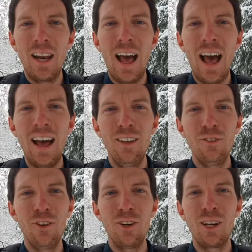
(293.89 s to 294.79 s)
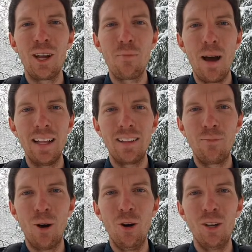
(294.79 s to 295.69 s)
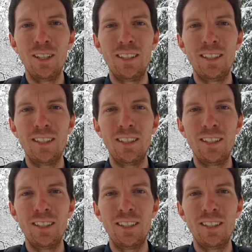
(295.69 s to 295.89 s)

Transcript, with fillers: einfachen Gebet machen,